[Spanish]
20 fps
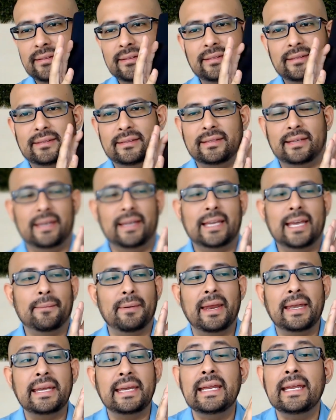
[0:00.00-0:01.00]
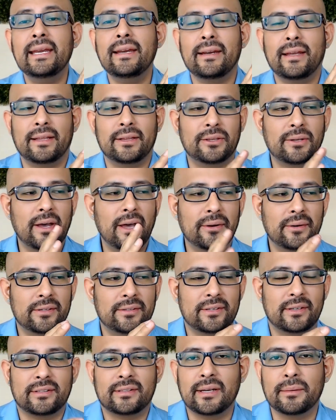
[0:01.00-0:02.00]
es, tiene que venir en todas
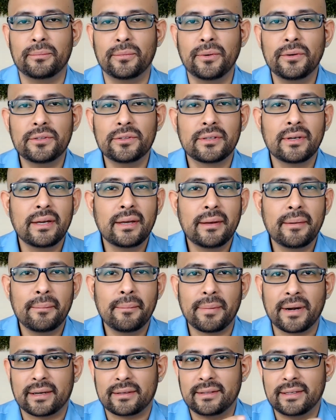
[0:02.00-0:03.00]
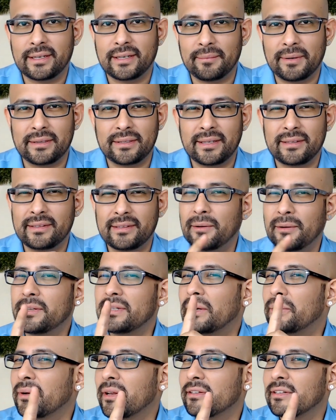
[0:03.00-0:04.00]
nuestras Zenbooks prácticamente.
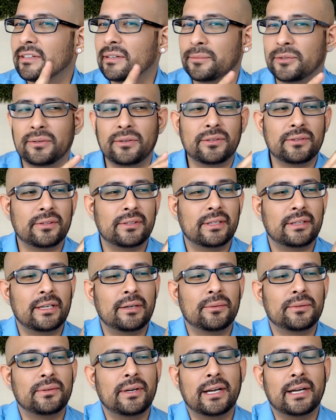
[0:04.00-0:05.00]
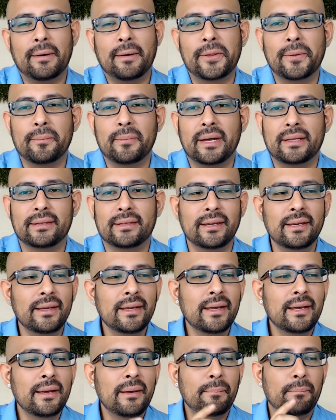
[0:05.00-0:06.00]
Tenemos algunas excepciones donde tenemos un acabado
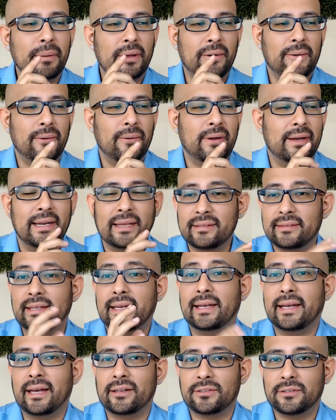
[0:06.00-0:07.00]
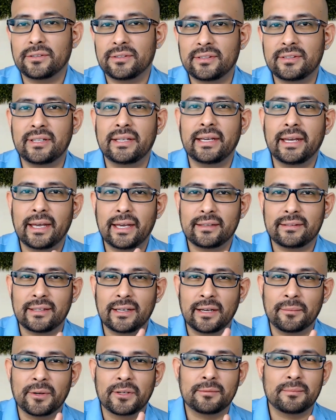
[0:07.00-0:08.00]
mate, pero en este caso sigue,
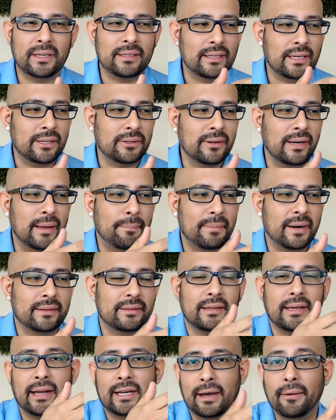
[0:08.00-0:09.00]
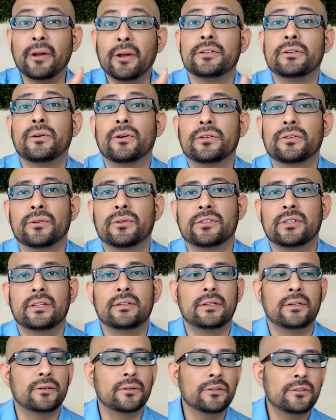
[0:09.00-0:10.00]
seguimos manteniendo la parte de acabar los círculos
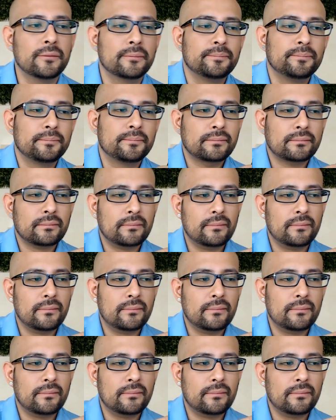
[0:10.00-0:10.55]
concéntricos.